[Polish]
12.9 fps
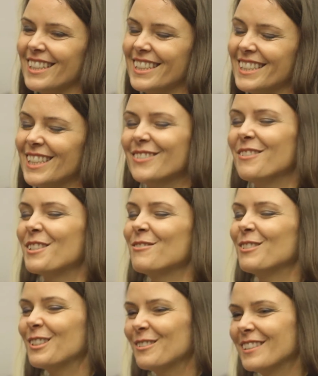Nie wiem, czy
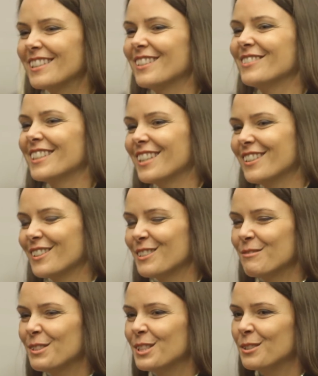mogę uderzyć w takie
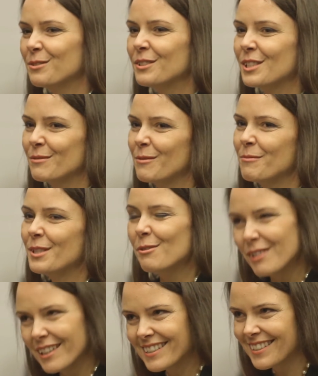osobiste nuty, żeby mi się
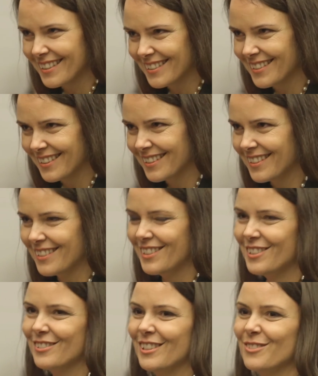łezka nie
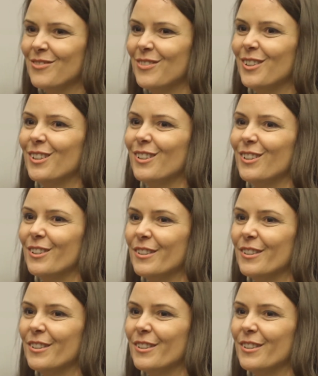zakręciła, bo,